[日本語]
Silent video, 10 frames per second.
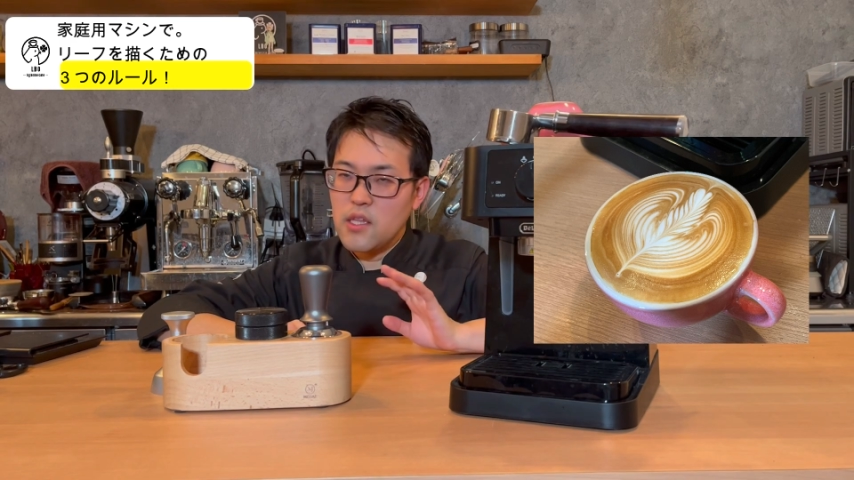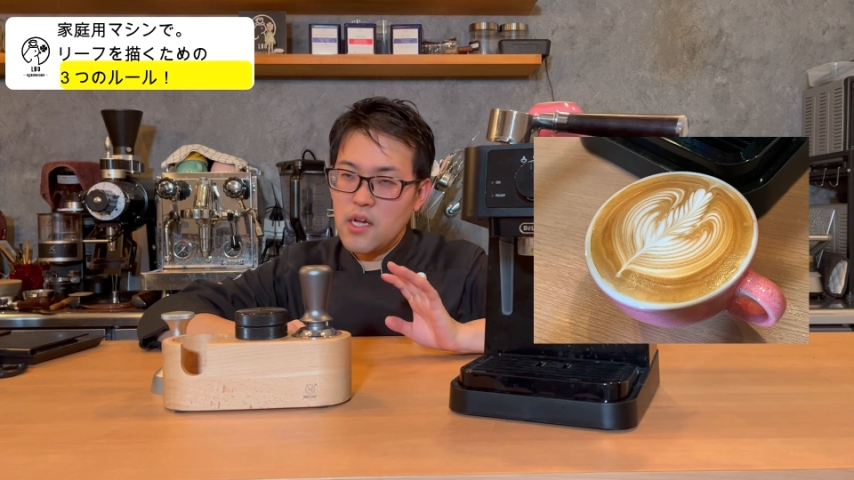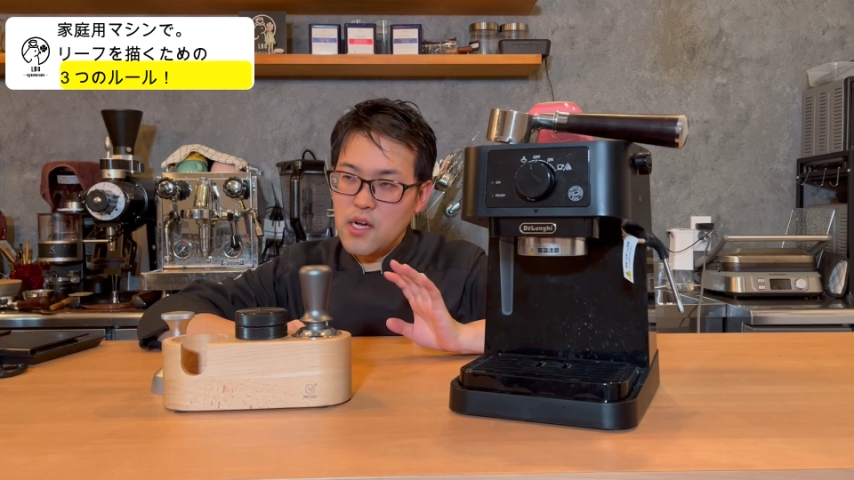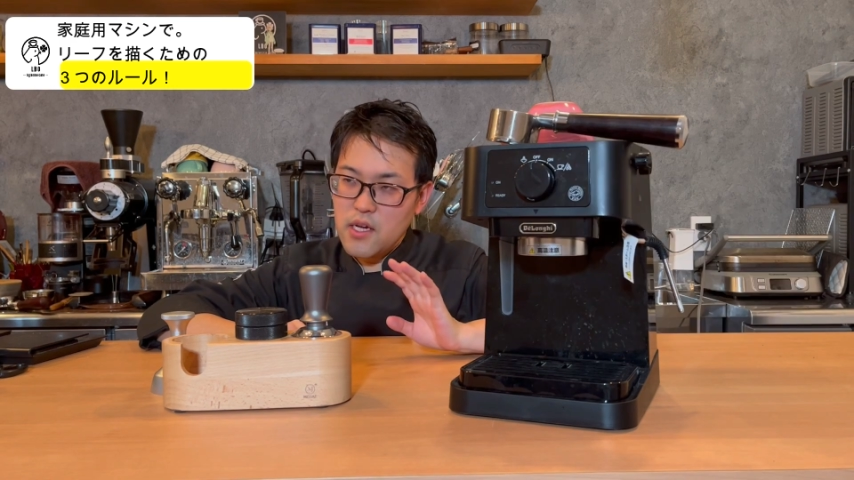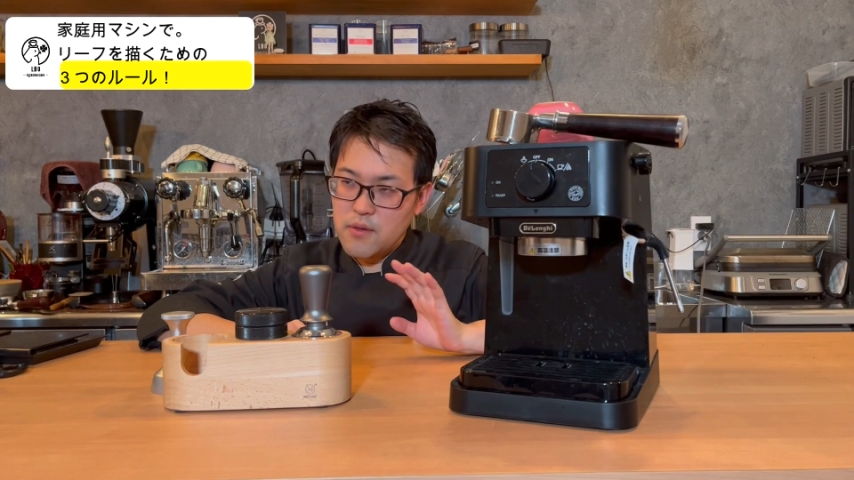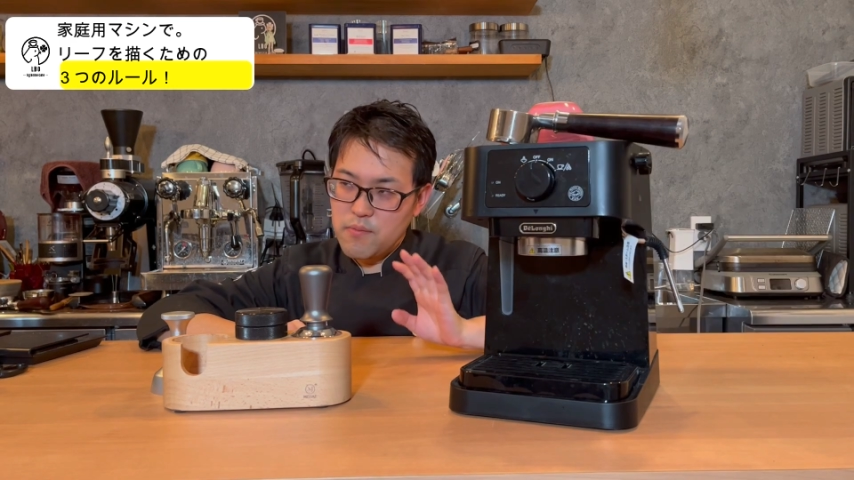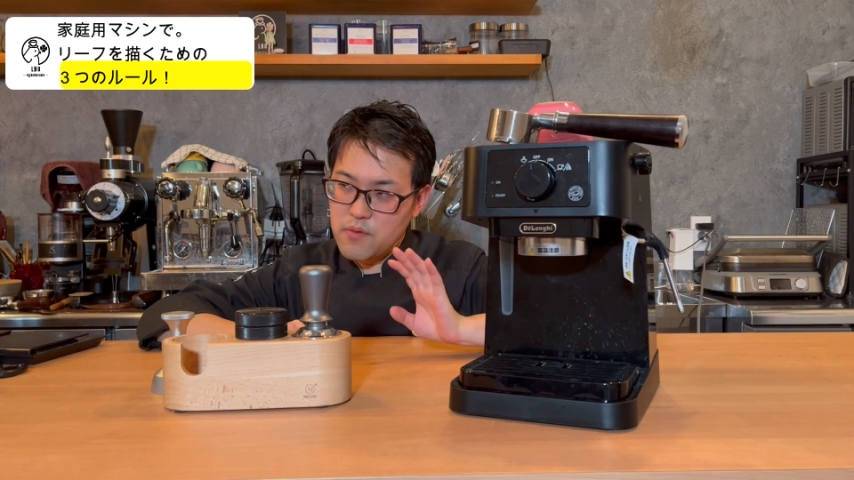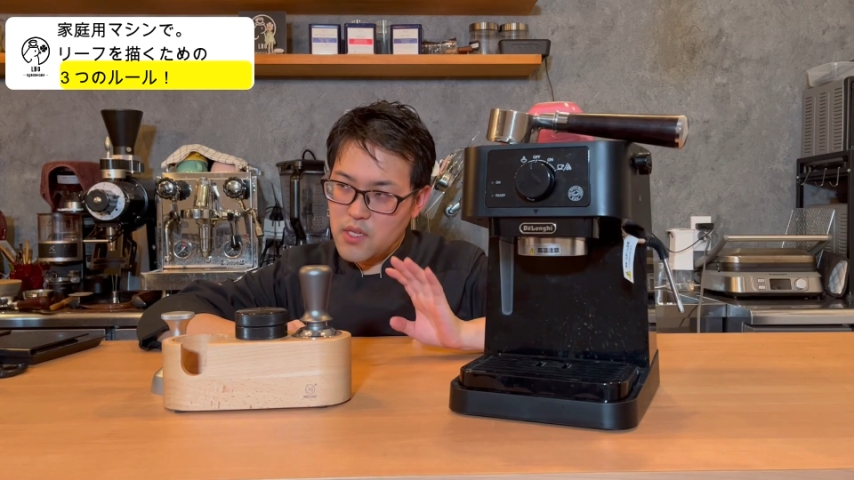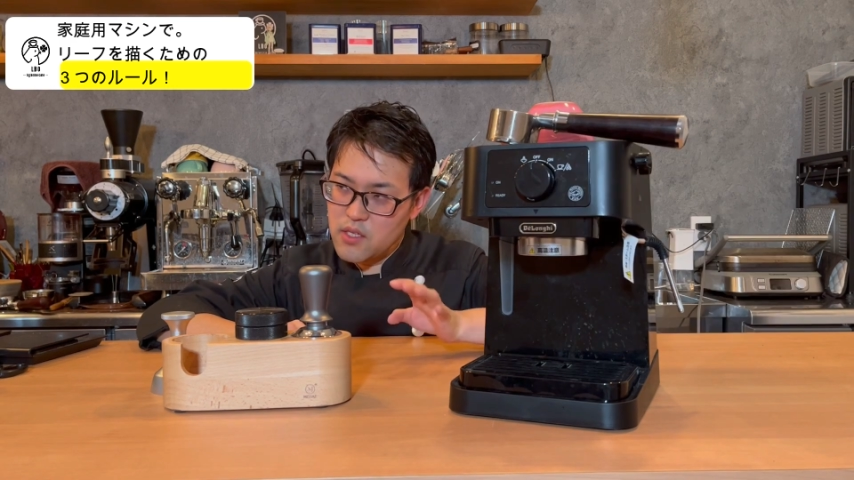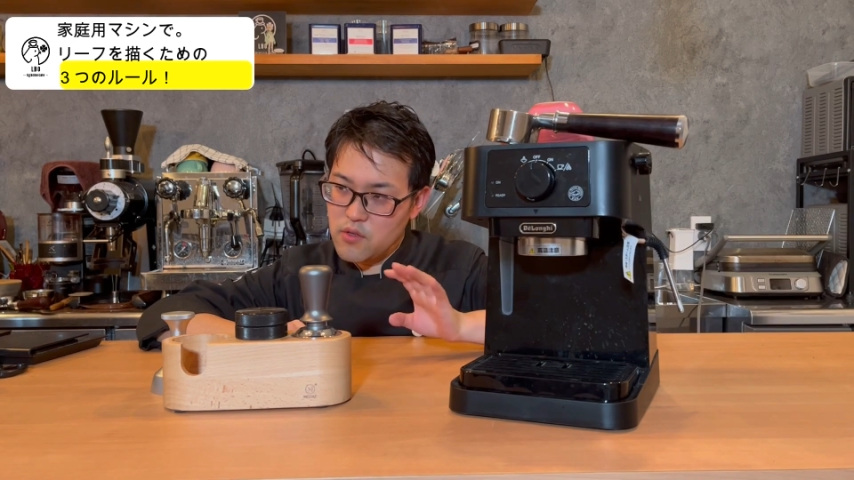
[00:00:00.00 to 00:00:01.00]
だから
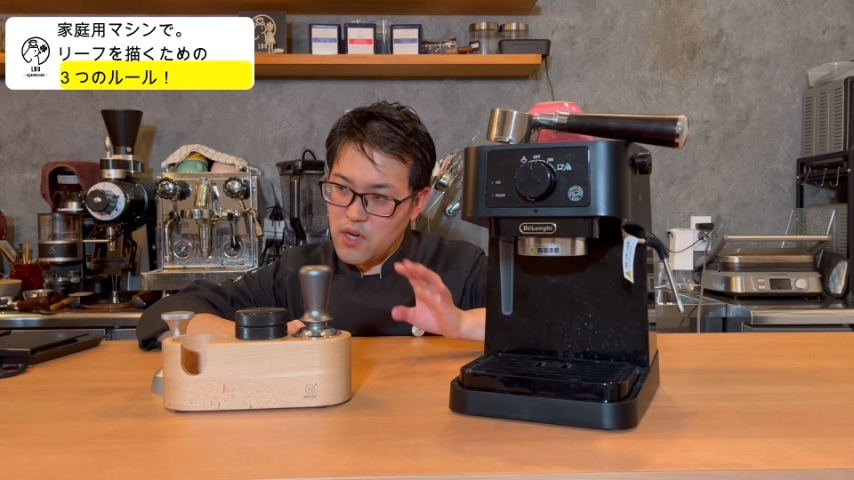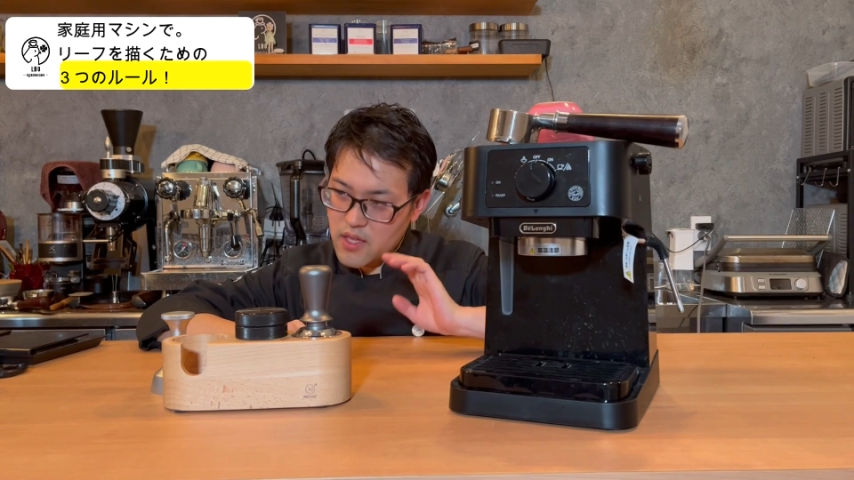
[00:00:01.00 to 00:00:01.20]
なんでしょう